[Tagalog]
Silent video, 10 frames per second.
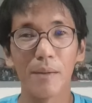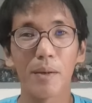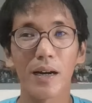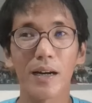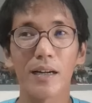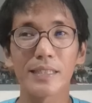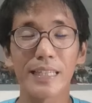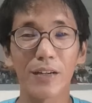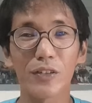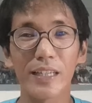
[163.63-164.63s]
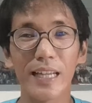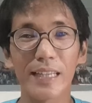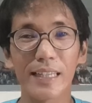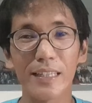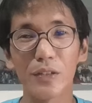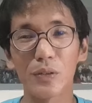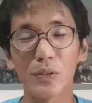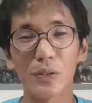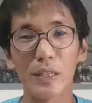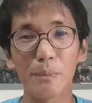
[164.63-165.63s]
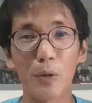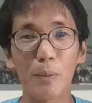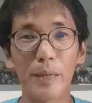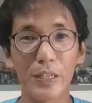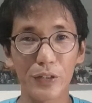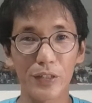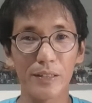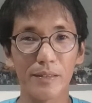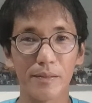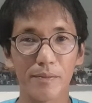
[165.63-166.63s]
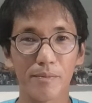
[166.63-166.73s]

Pag sinagutan natin yung information